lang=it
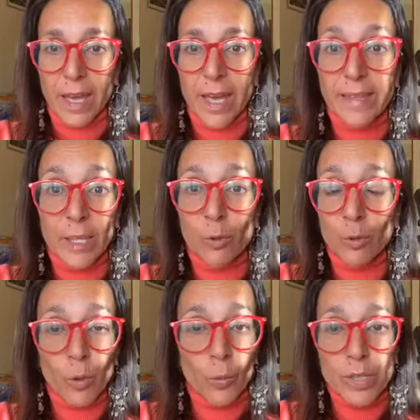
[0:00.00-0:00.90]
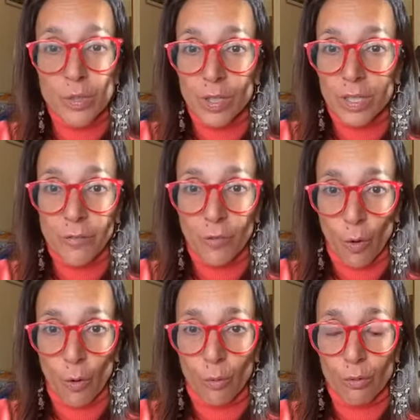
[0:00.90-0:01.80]
Ed è tutto questione di
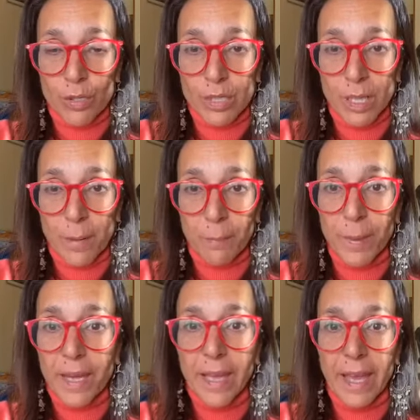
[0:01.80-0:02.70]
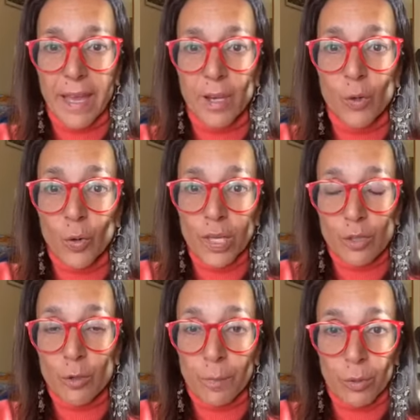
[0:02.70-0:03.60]
focus, perché noi
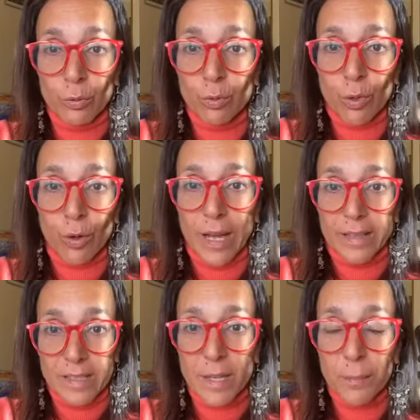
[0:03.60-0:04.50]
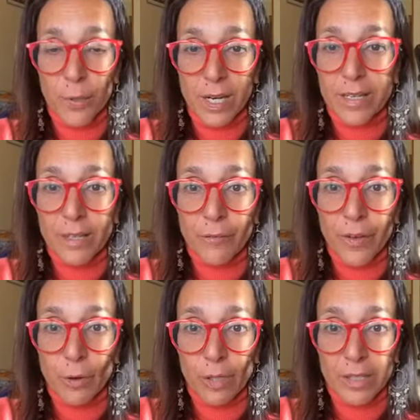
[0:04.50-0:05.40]
soprattutto ad esempio nelle
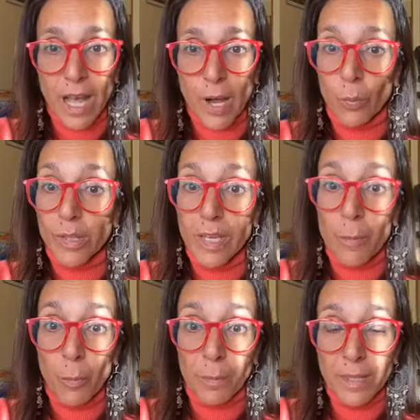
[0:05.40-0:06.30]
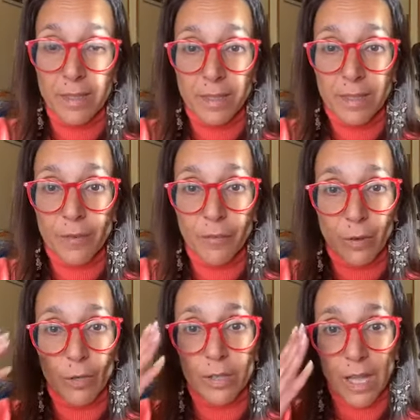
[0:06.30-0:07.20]
difficoltà, quindi nei momenti di
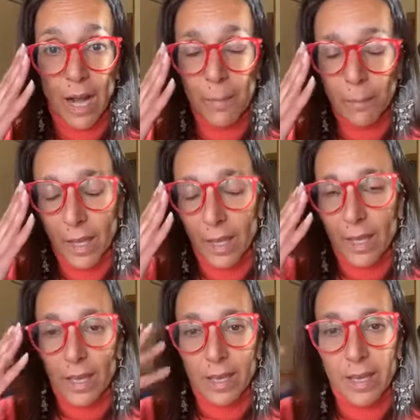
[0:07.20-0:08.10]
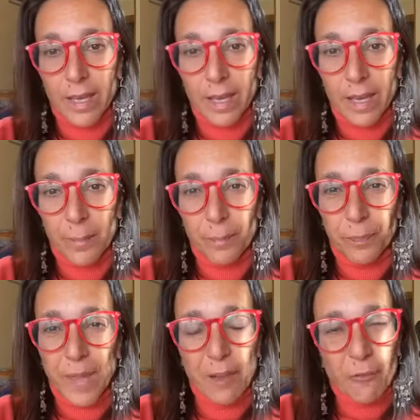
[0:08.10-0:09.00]
difficoltà,
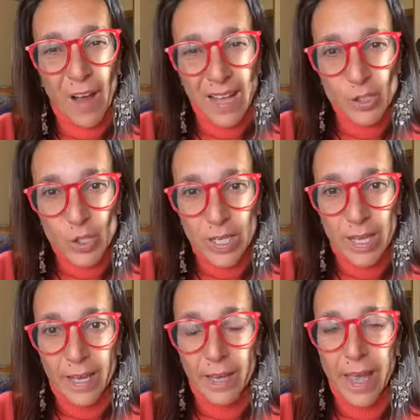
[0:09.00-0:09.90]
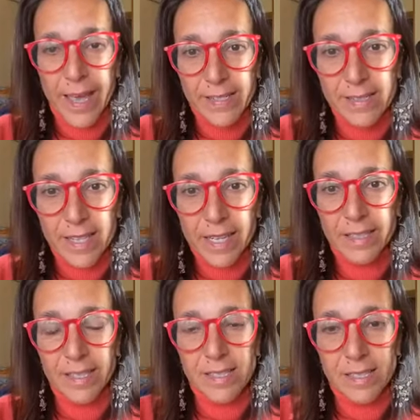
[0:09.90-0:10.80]
eh, è facile essere
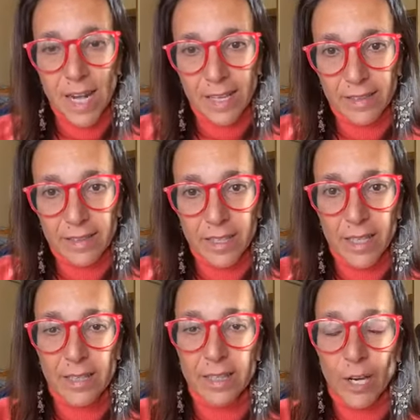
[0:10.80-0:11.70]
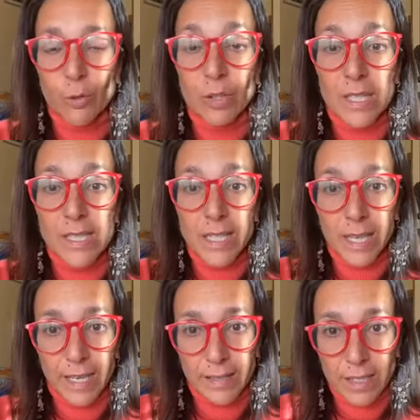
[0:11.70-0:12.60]
distratti da notizie
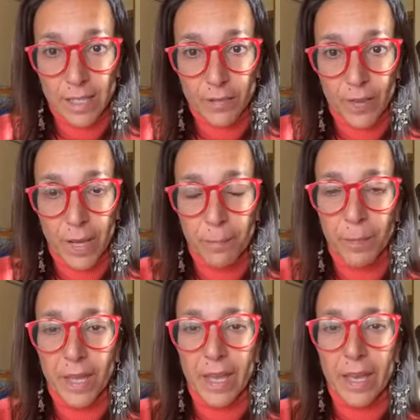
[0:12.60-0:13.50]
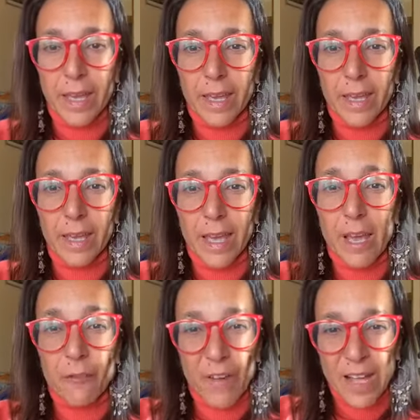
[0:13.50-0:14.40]
negative, eh, è
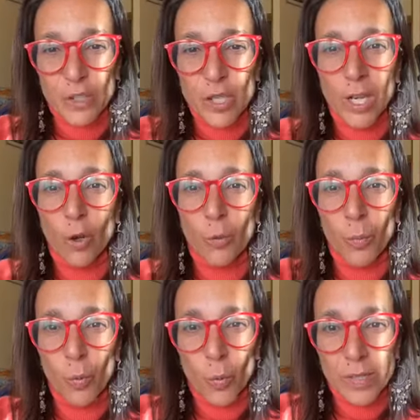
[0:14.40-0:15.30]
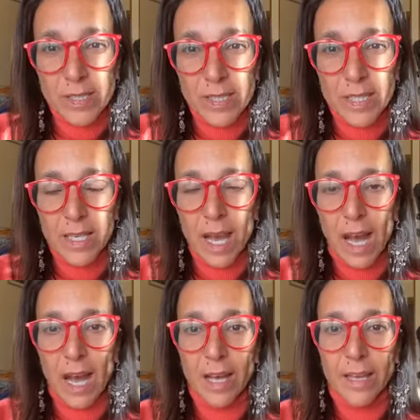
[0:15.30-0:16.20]
facile comunque
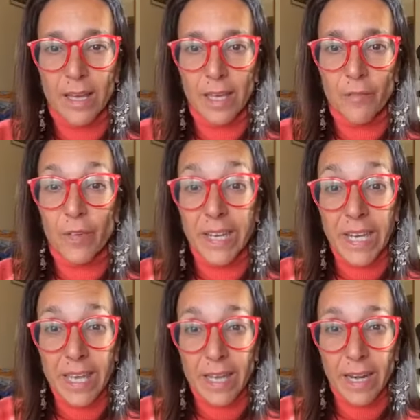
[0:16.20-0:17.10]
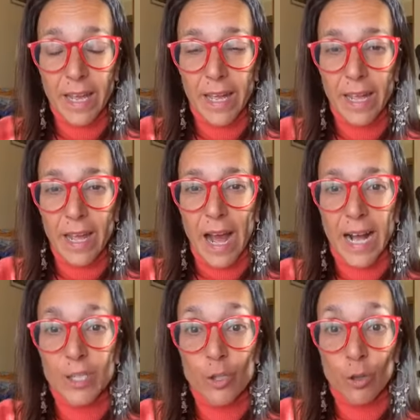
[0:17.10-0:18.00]
sia eh, venire
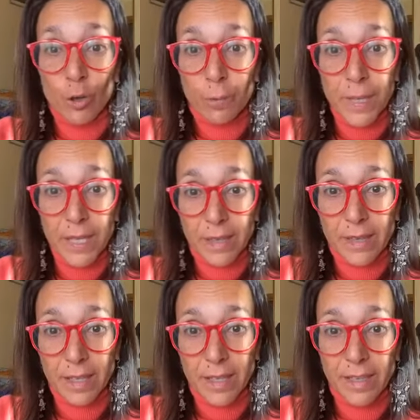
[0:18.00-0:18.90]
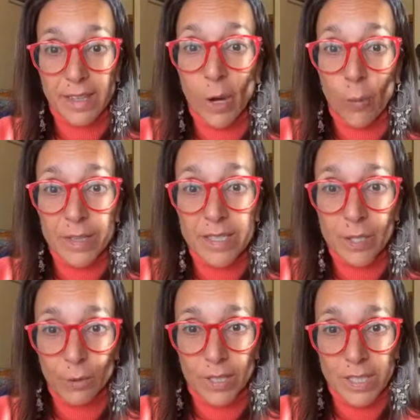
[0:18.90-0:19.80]
assorbiti da queste
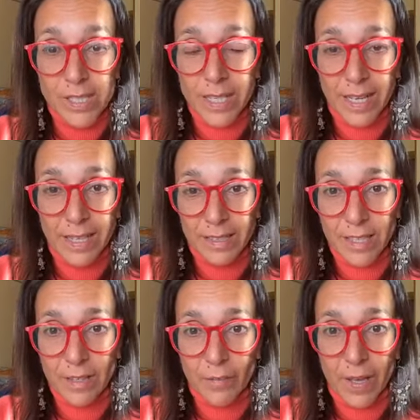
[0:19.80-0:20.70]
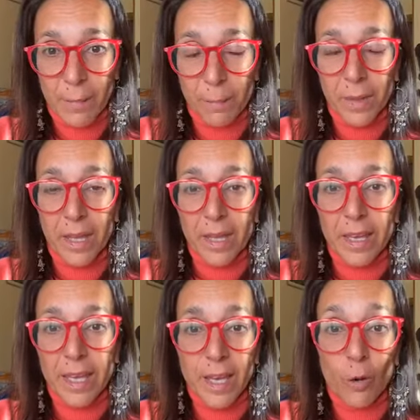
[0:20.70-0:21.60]
notizie negative
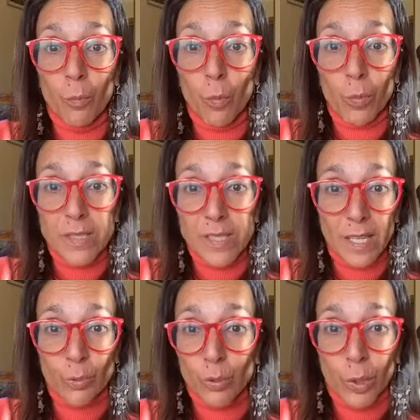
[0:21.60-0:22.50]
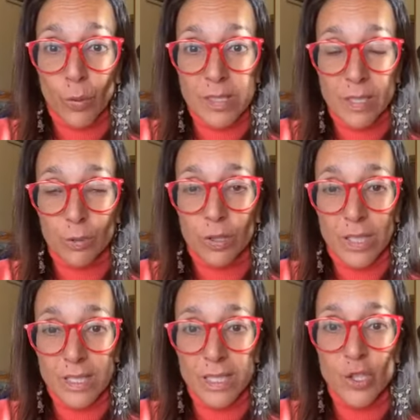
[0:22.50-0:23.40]
e comunque sia tutte queste
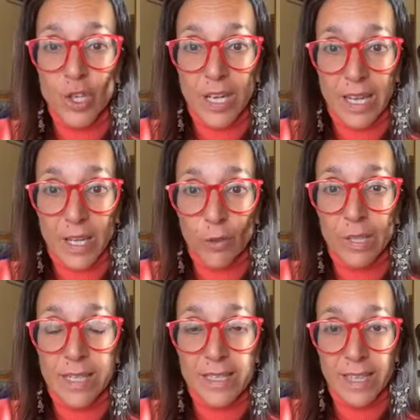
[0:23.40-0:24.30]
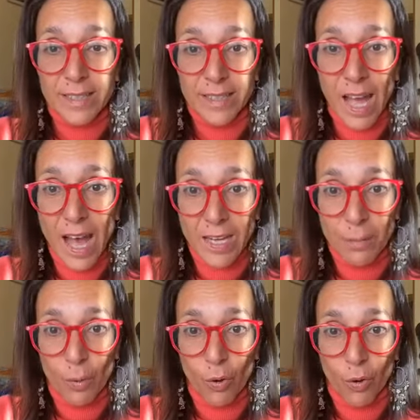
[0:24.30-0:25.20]
notizie ci creano degli stati
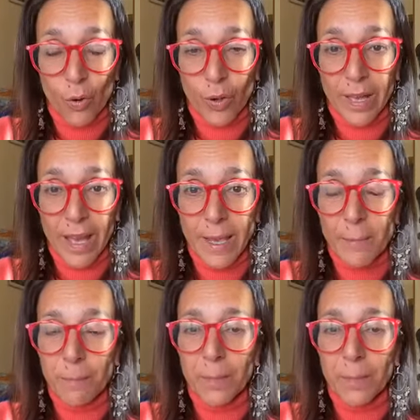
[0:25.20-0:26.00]
d'animo, ok?